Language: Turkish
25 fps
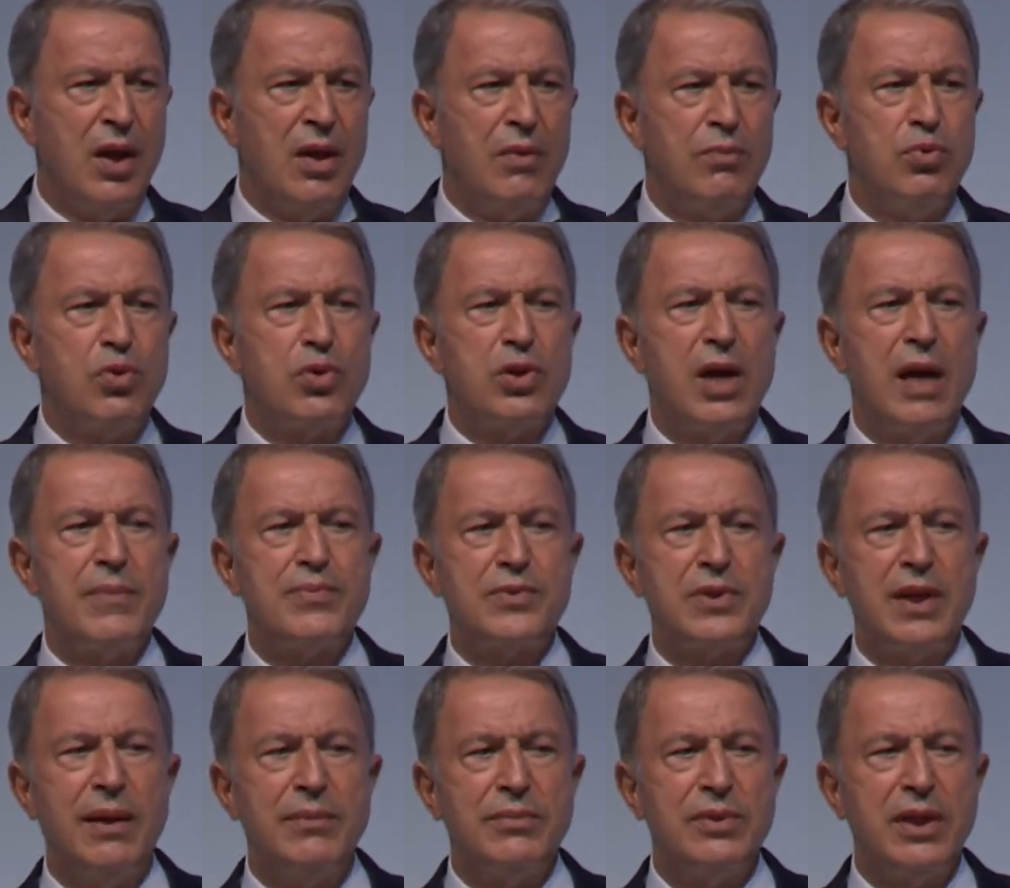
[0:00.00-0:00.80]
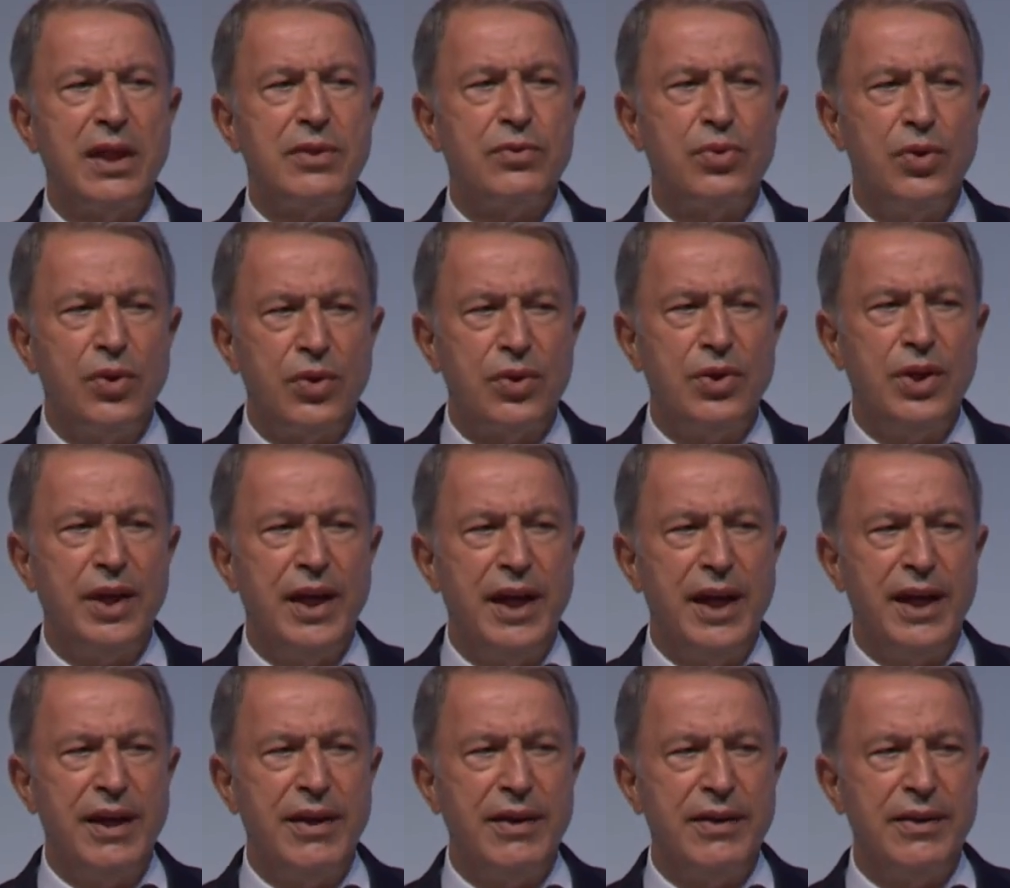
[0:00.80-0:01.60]
Bu kapsamda
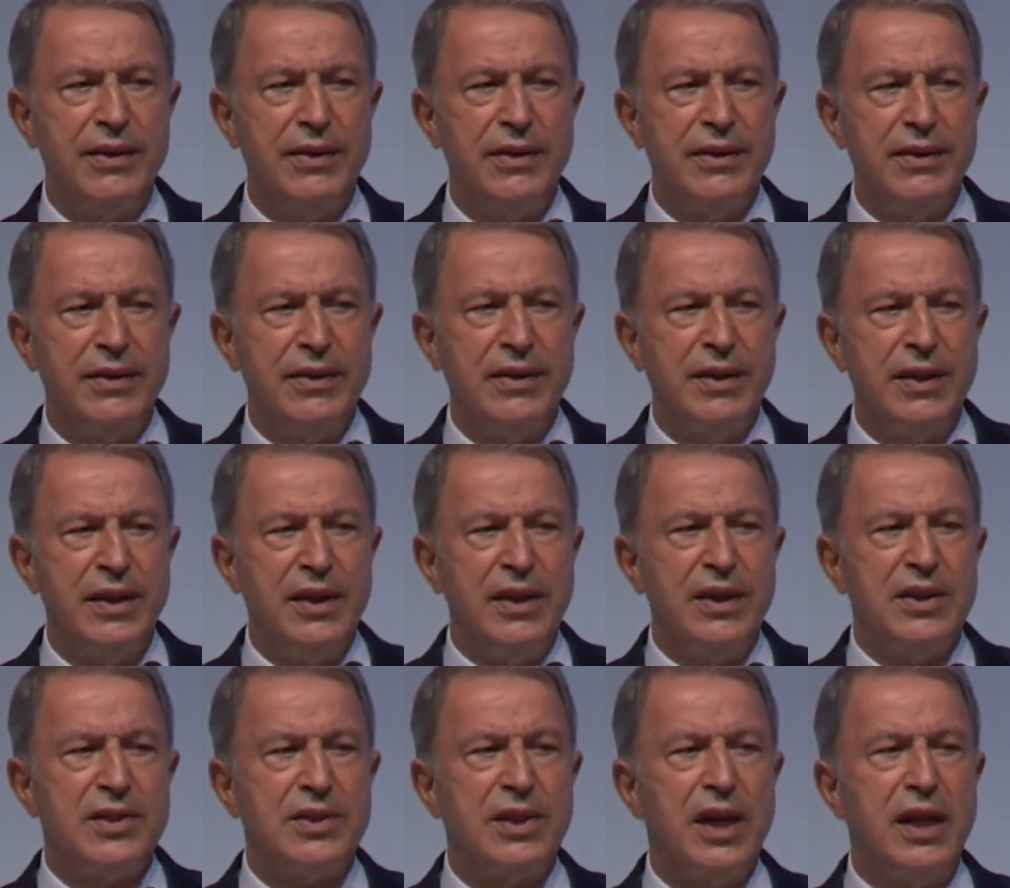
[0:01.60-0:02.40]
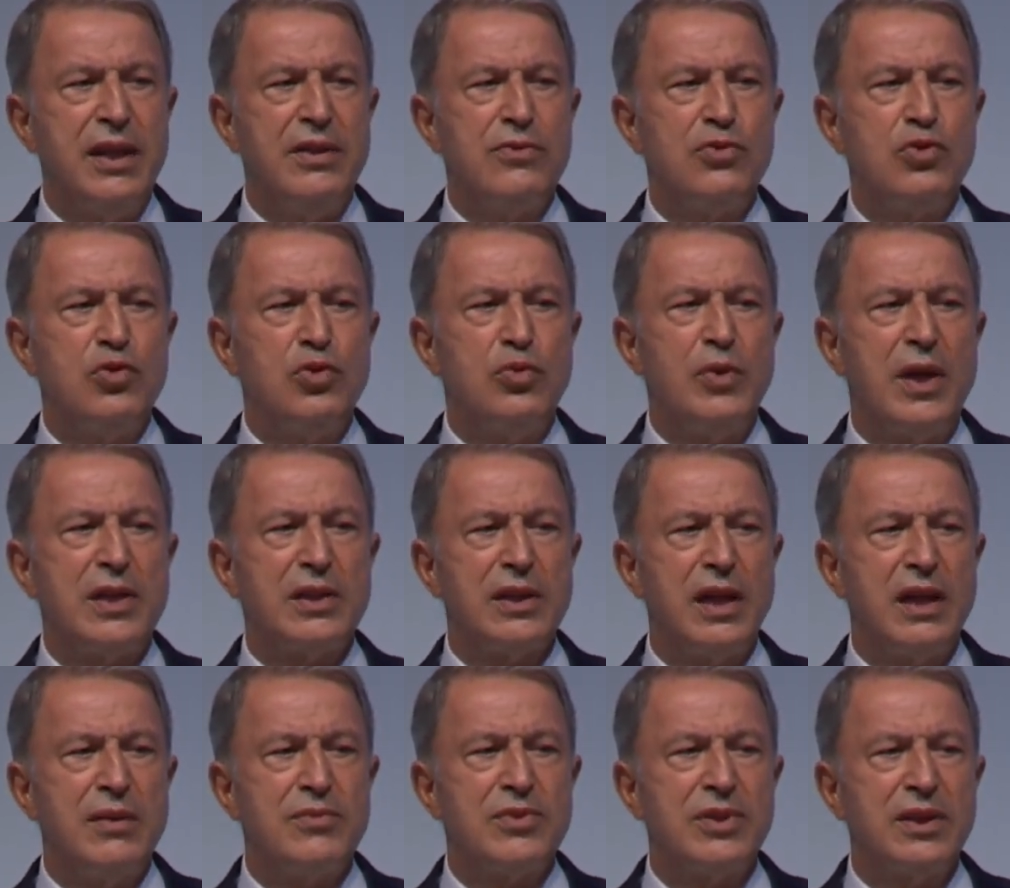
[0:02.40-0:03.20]
Türkiye, Sayın
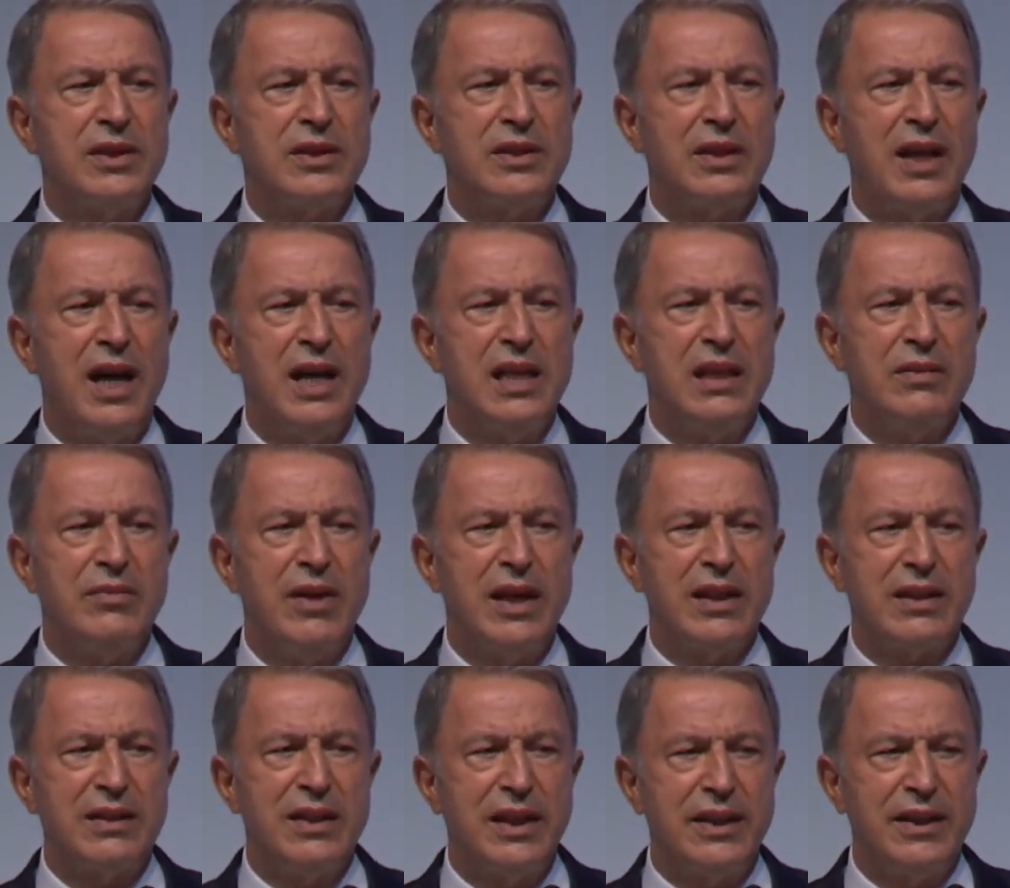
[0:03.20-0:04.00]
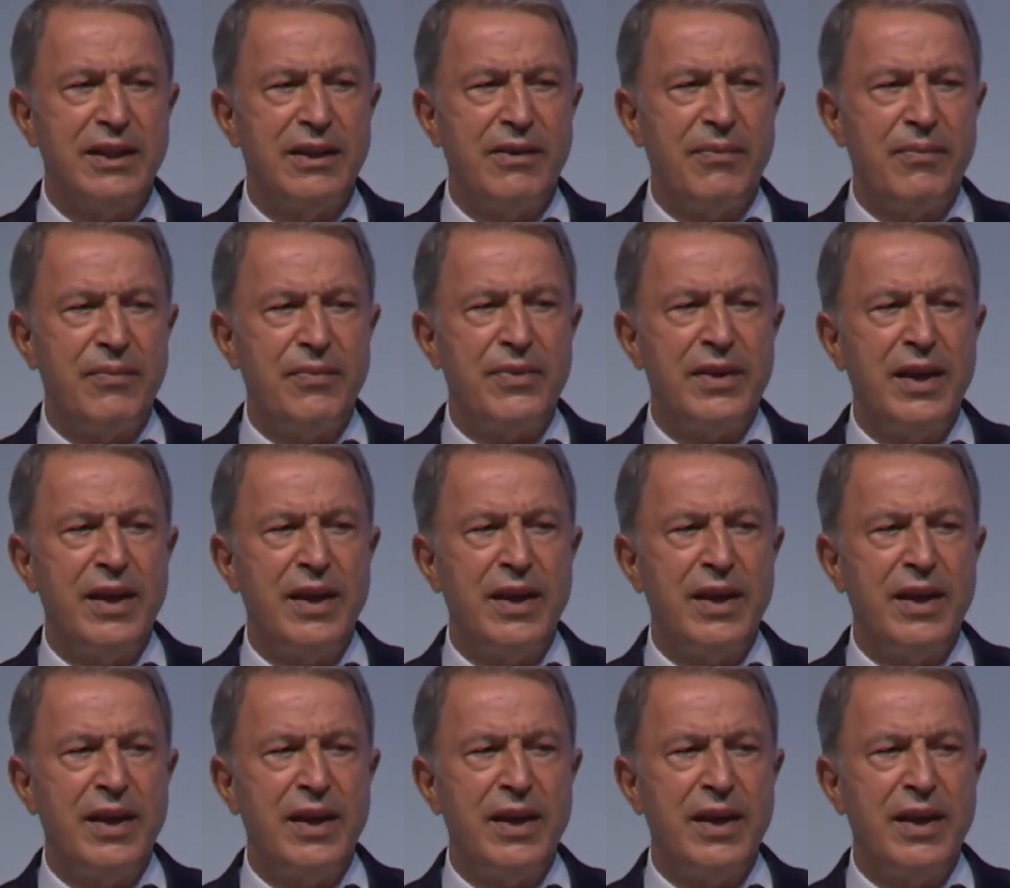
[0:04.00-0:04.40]
Cumhurbaşkanımızın talimatları,